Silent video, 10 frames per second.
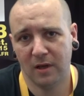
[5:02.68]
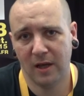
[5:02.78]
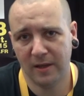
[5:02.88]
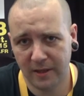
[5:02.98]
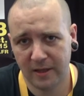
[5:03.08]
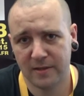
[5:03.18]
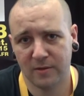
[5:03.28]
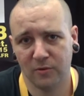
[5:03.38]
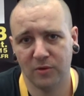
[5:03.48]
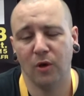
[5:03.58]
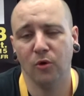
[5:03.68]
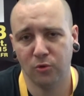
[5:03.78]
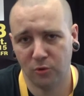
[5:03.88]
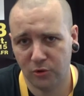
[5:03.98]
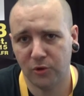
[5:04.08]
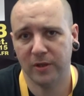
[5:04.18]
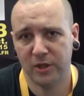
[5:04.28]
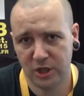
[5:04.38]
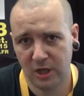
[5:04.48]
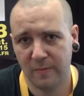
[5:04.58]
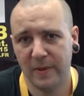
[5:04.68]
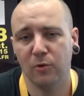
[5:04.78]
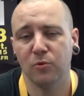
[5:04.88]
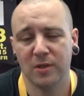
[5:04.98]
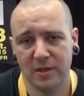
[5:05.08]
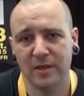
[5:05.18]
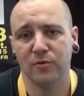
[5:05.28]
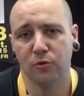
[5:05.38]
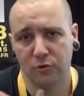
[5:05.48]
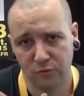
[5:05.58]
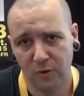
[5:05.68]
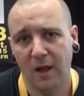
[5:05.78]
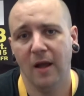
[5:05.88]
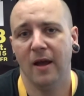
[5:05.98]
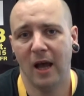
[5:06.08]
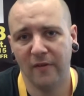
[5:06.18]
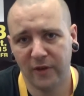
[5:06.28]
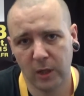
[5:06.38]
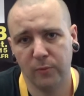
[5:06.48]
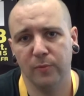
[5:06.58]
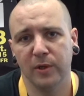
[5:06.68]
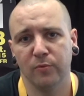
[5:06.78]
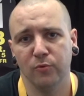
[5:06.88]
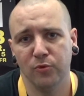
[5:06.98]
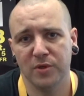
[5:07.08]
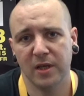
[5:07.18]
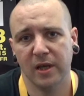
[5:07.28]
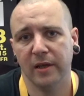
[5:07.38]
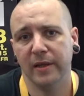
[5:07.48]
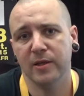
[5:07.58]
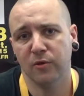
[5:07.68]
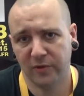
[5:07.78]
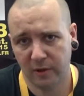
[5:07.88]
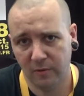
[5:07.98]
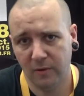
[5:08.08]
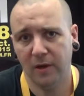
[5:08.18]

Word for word: intéressante, entre auteurs déjà, mais aussi et surtout avec le public mulhousien et les environs.